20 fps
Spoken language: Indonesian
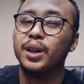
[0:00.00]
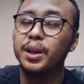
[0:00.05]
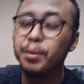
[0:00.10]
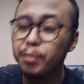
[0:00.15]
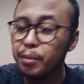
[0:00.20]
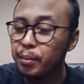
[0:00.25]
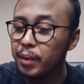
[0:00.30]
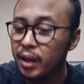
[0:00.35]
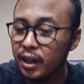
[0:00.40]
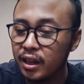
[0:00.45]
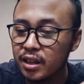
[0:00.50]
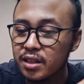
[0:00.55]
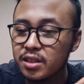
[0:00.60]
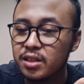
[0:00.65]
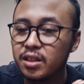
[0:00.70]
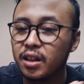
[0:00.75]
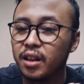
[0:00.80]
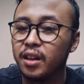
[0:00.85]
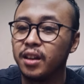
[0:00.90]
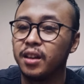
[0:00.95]
Dia memiliki
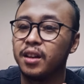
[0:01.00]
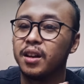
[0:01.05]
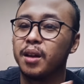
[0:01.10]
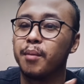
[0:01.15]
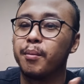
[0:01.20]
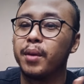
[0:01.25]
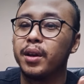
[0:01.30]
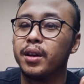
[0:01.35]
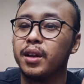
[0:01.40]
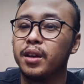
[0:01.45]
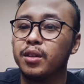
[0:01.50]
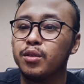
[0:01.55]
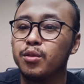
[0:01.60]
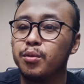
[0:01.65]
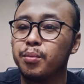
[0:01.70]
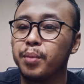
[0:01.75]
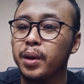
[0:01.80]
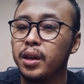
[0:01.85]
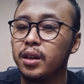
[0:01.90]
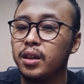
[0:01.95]
istri, namanya
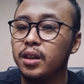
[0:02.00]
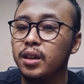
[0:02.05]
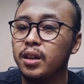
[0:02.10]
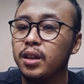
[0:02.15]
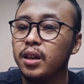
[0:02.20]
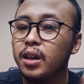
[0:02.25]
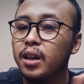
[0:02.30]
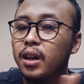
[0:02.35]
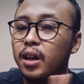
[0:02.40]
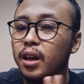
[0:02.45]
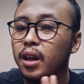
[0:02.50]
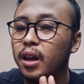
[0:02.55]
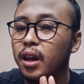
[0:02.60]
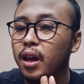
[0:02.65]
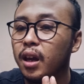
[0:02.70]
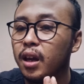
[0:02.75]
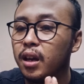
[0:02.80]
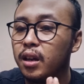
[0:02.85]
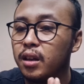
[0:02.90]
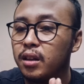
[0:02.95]
itu Peggy
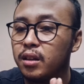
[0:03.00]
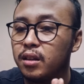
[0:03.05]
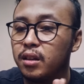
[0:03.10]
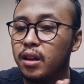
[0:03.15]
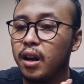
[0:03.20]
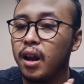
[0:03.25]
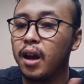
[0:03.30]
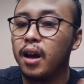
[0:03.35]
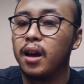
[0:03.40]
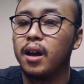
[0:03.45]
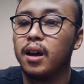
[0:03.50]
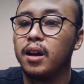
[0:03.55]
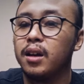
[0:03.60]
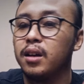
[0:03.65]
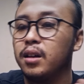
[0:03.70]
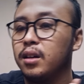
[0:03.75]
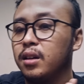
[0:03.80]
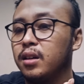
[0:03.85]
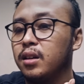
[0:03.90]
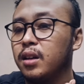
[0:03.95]
Dra,
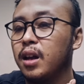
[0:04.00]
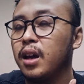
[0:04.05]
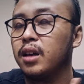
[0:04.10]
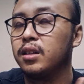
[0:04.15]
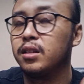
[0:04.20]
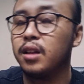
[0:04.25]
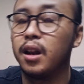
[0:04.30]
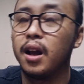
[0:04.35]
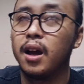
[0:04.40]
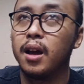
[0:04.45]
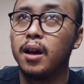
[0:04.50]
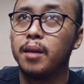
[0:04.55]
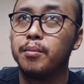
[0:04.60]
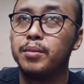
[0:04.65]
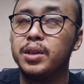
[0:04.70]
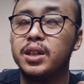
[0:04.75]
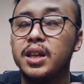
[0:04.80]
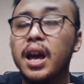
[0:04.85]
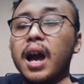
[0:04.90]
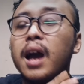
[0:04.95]
uh,
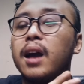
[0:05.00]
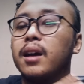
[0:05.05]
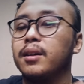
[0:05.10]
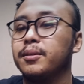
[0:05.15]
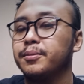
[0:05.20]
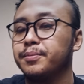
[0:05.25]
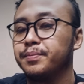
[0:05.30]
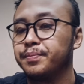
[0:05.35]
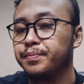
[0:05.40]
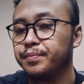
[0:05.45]
Nadramia.